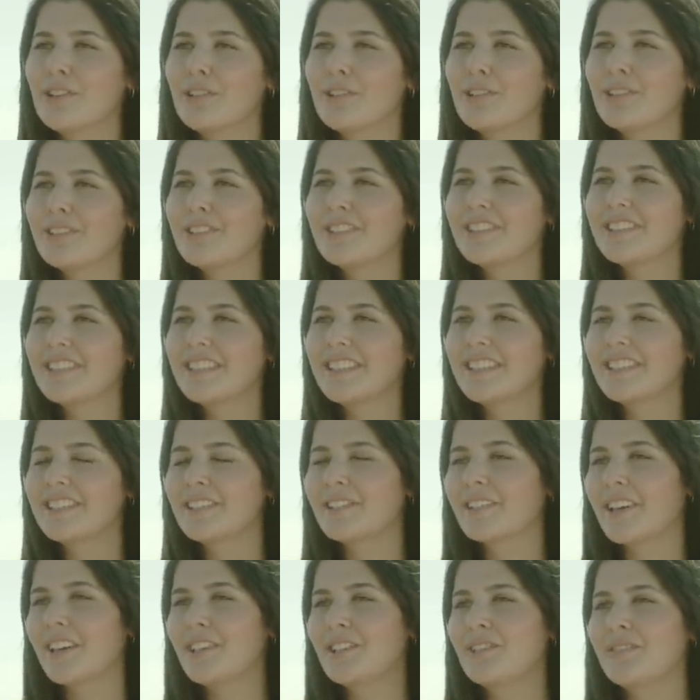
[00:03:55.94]
Und es ist
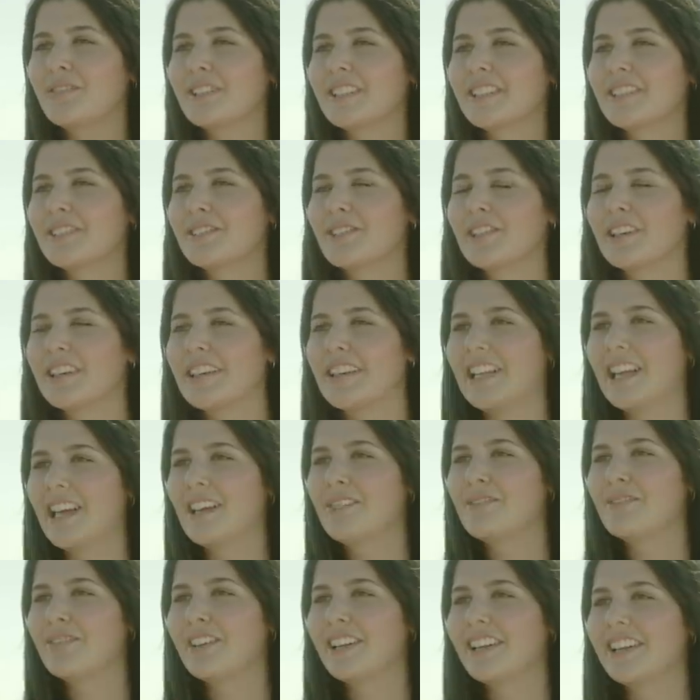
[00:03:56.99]
auch ganz schwierig zu
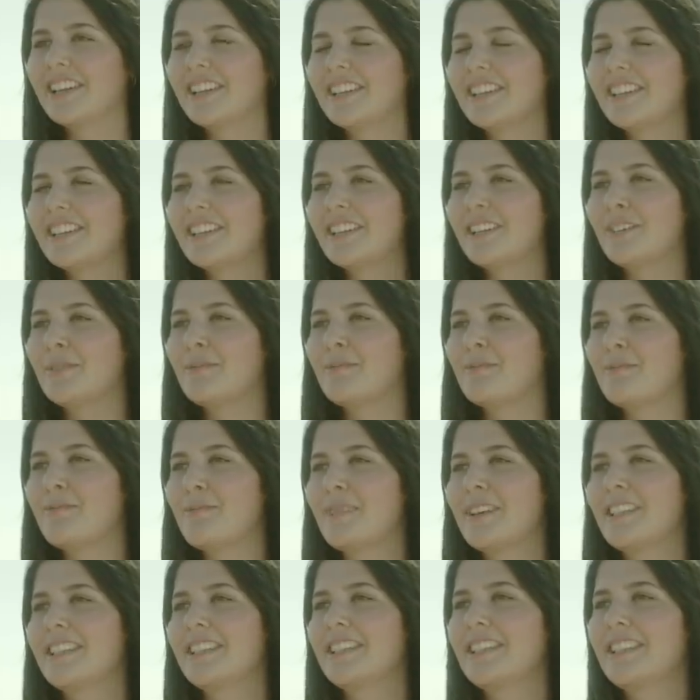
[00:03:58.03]
erklären, weil ähm,
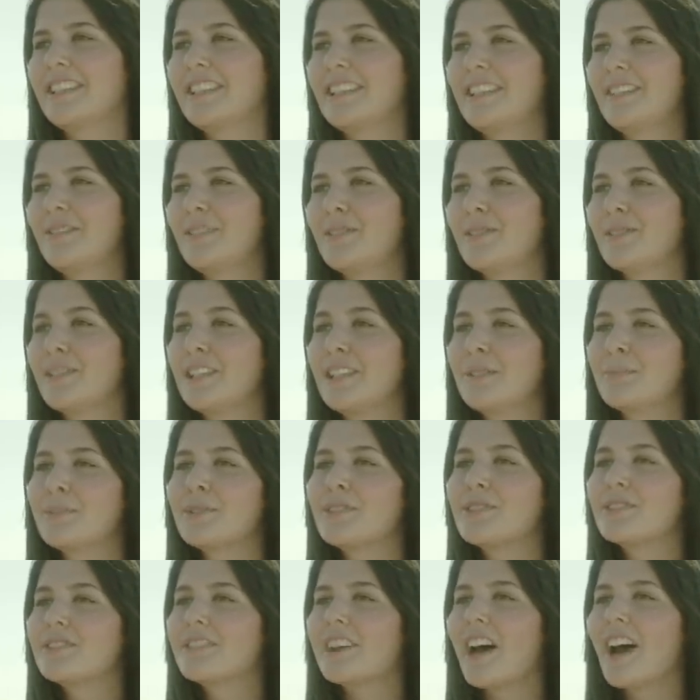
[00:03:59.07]
man irgendwie so eine
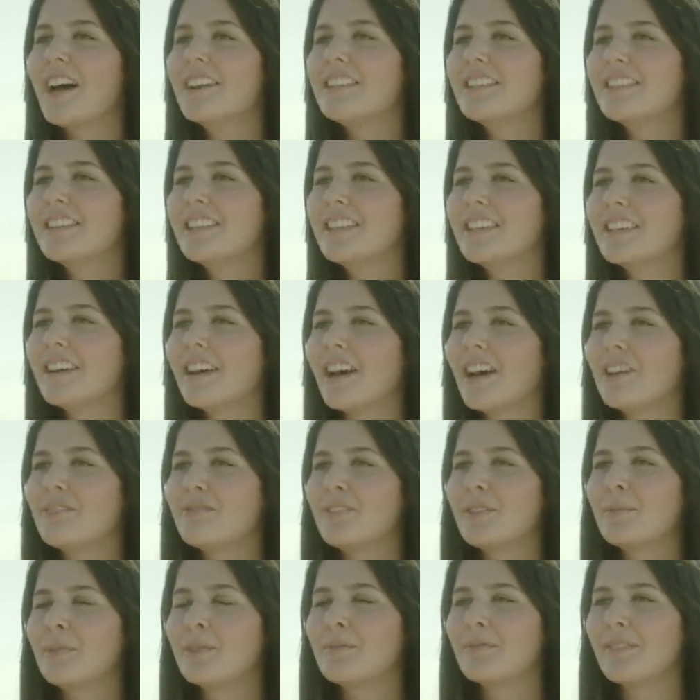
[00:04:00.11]
emotionale Nähe hat,
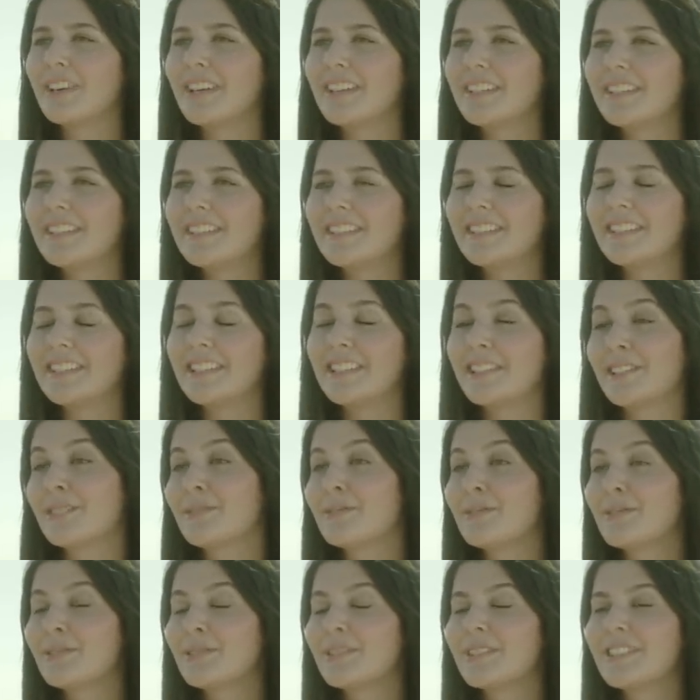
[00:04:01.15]
weil man weiß,
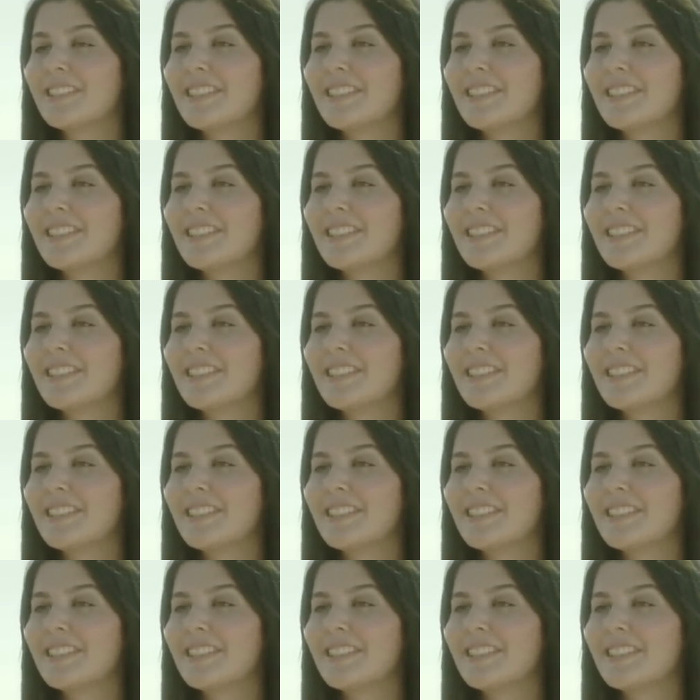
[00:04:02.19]
irgendwo